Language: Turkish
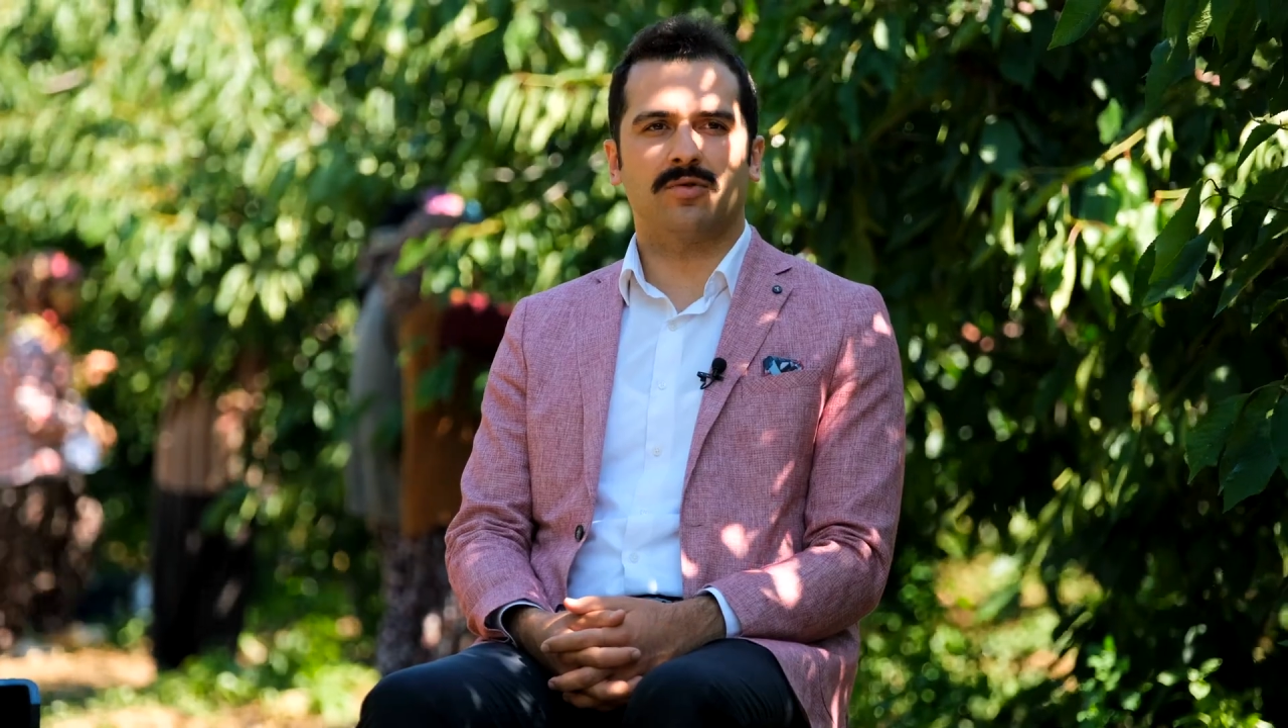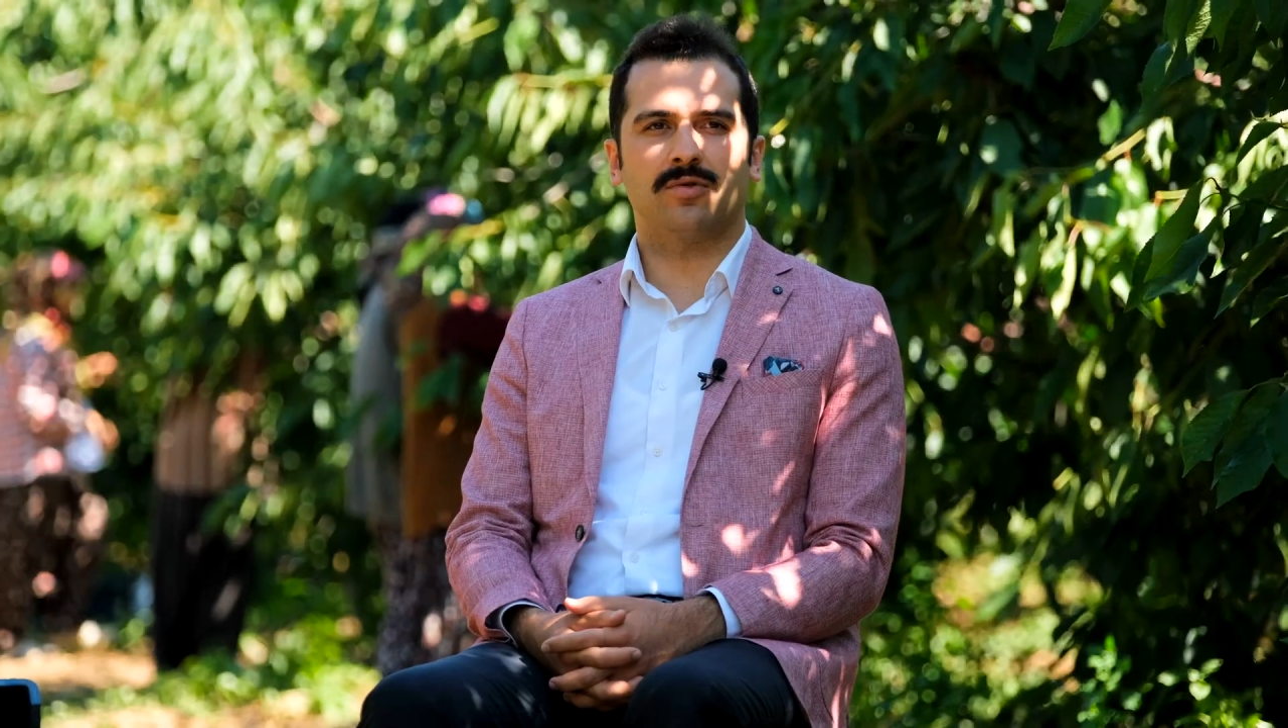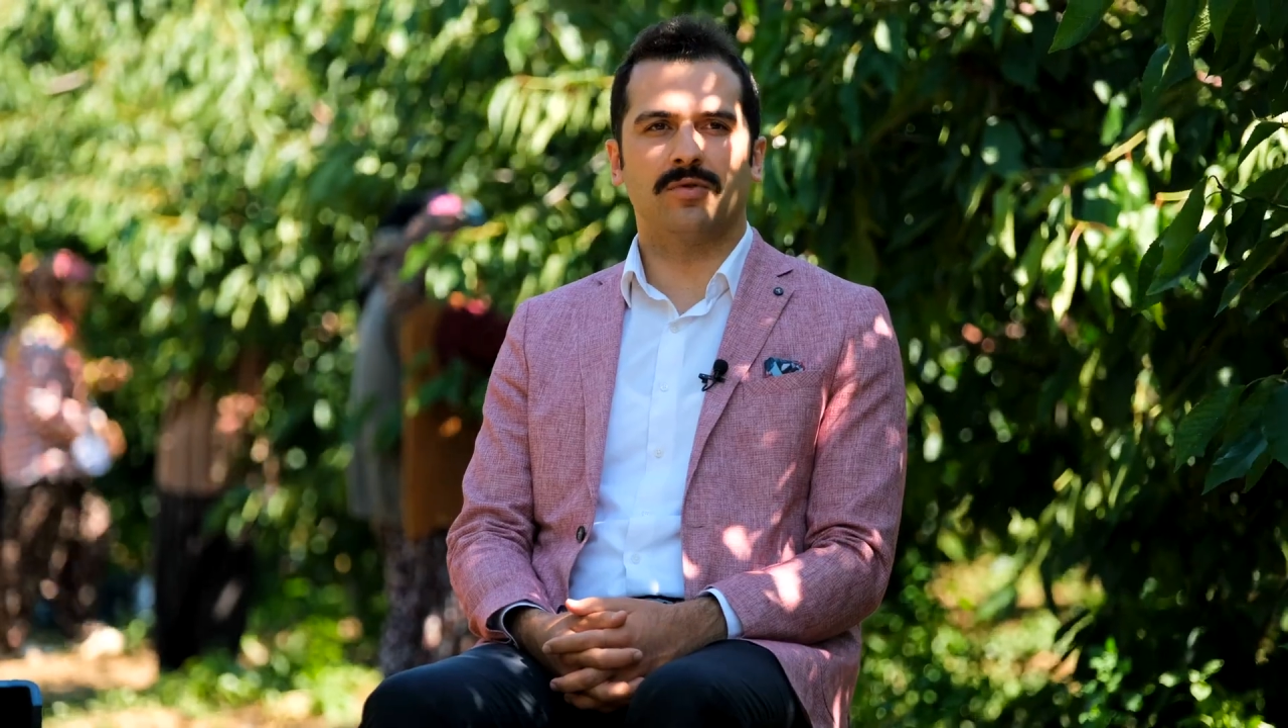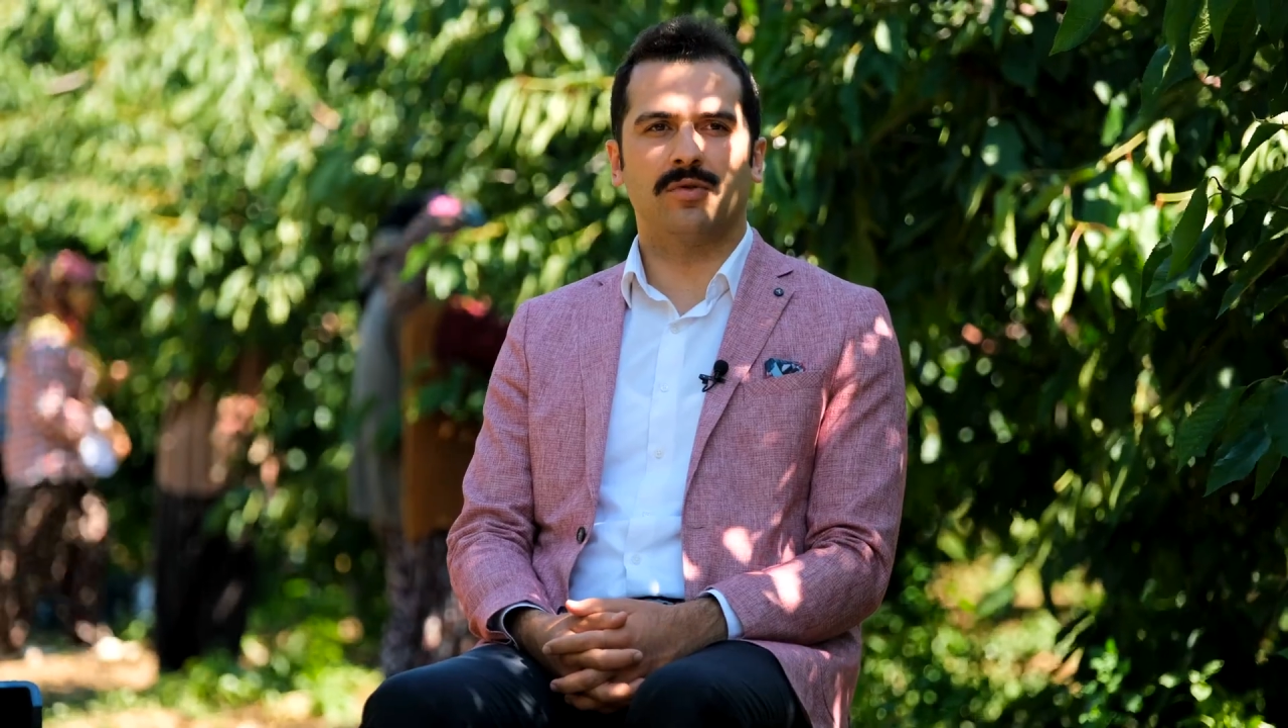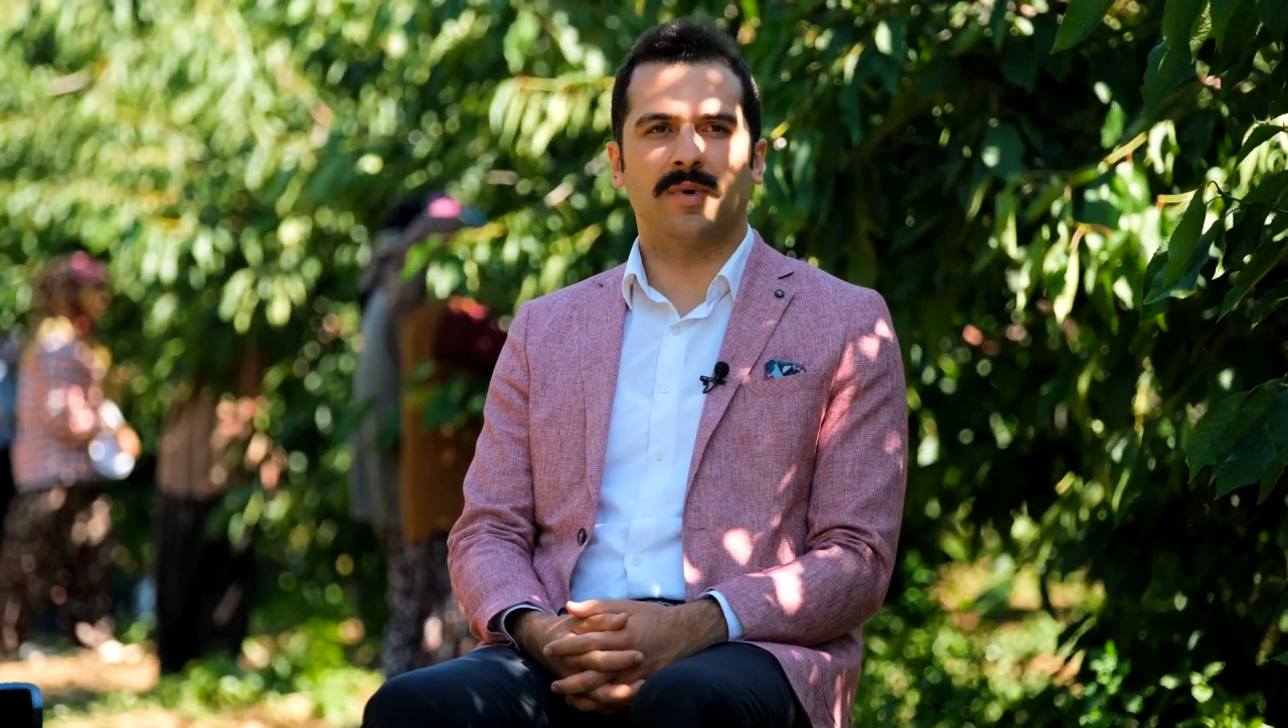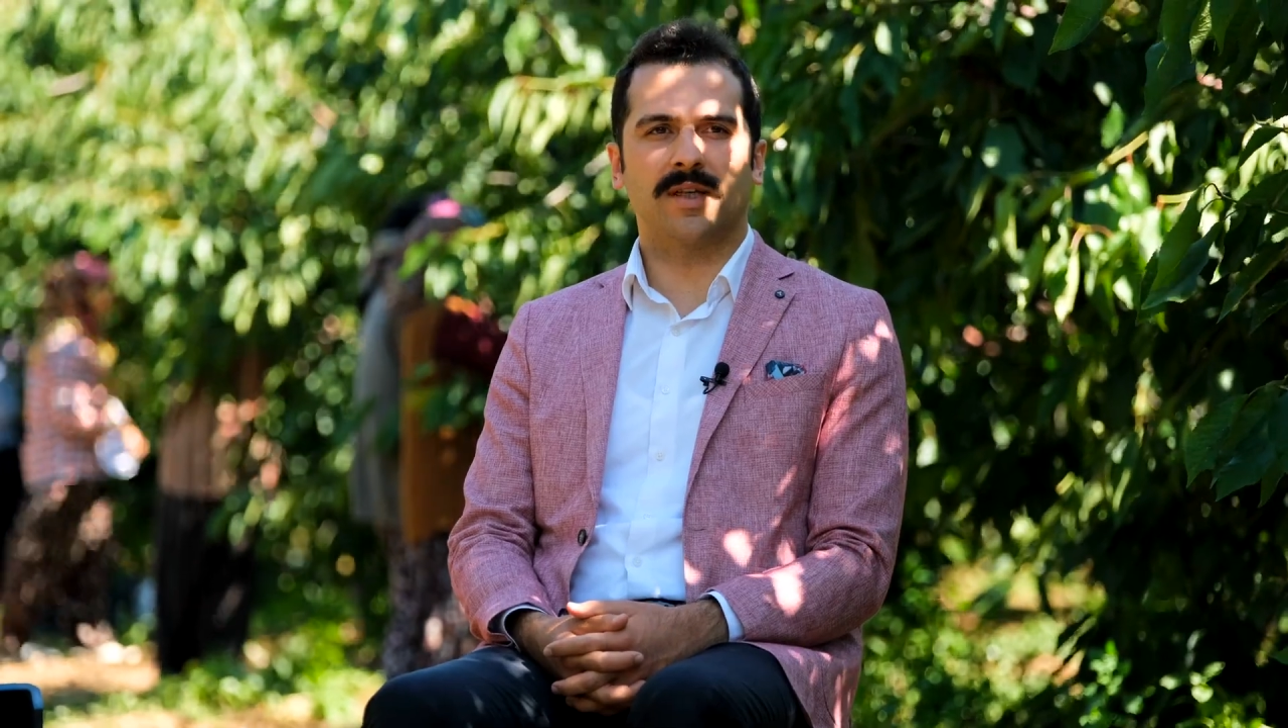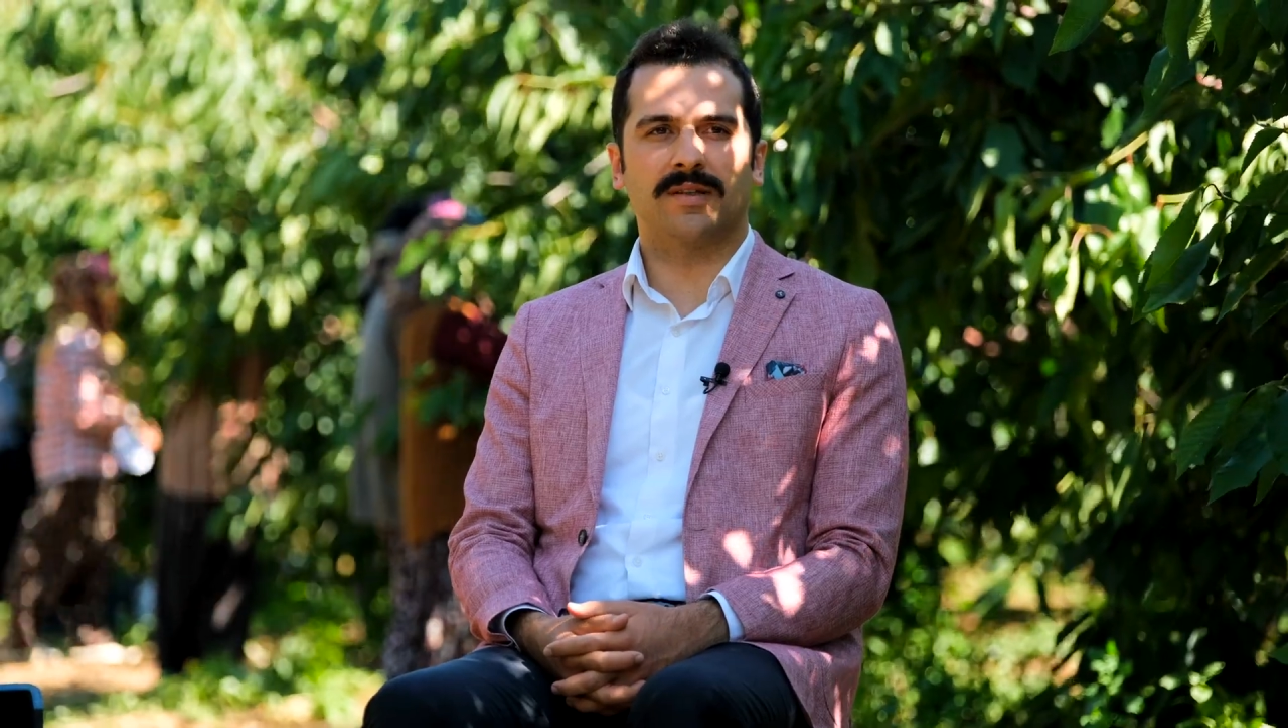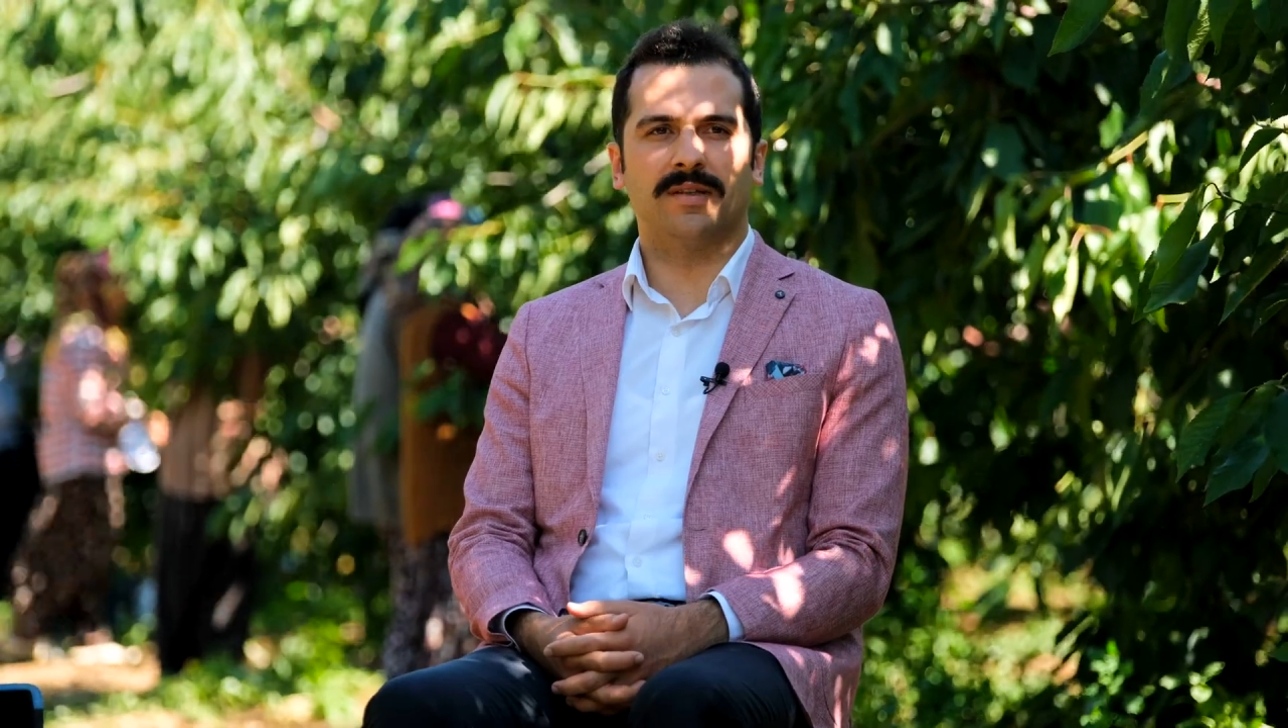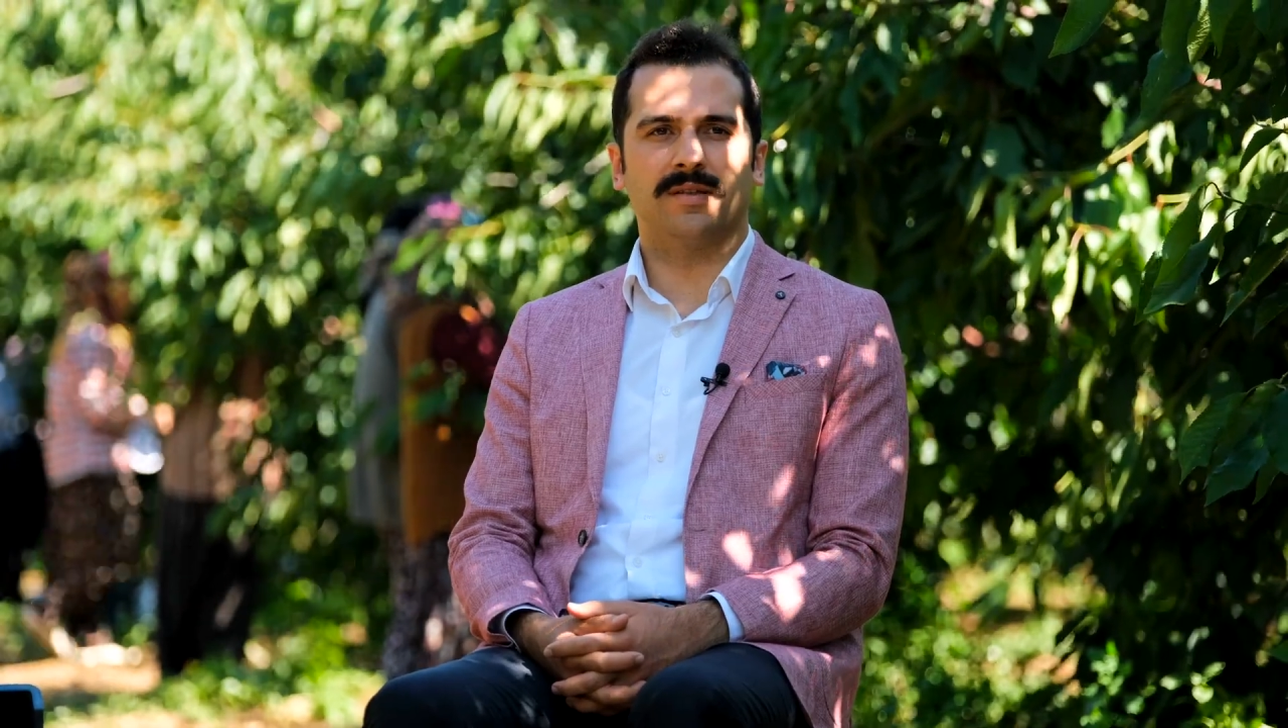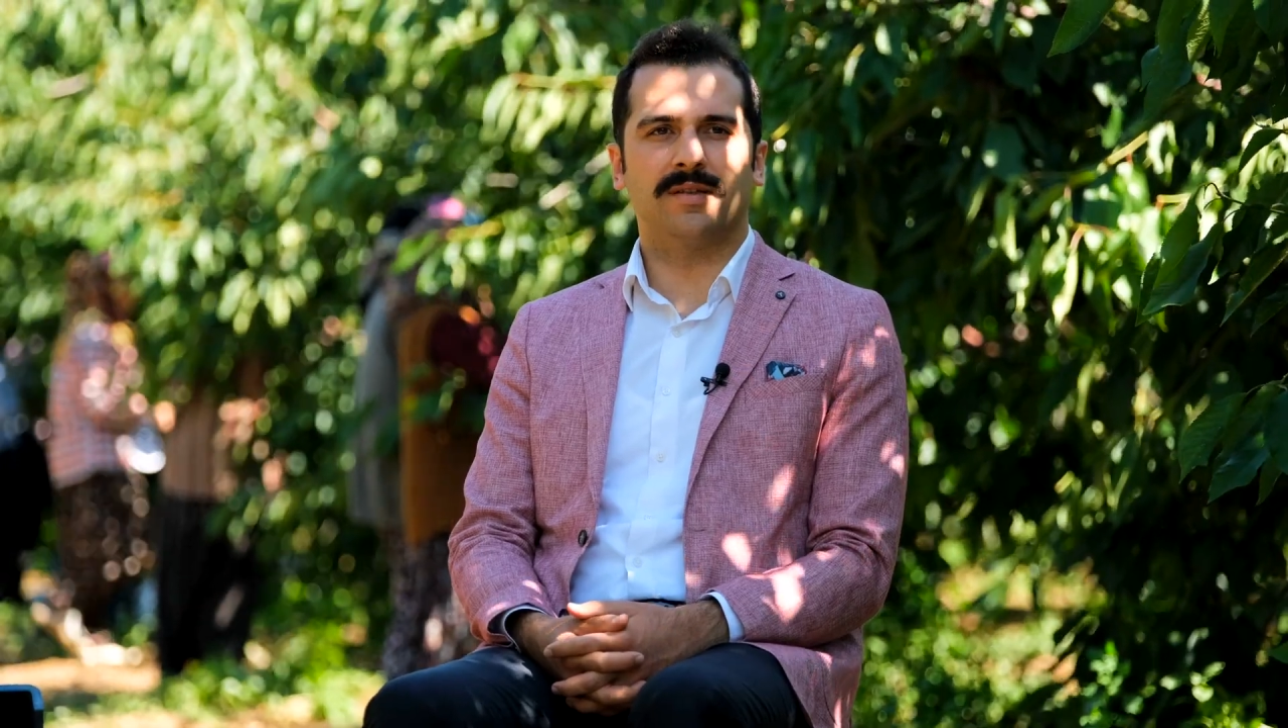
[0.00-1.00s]

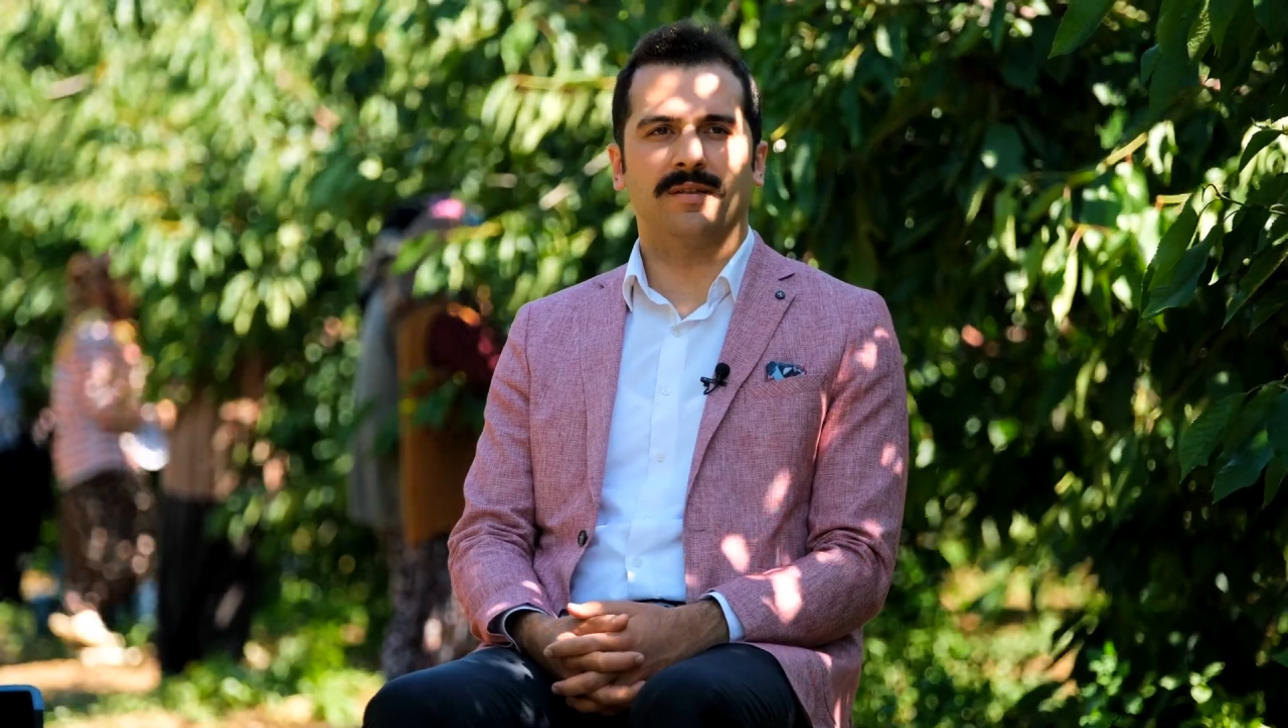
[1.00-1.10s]
sunulmaktadır.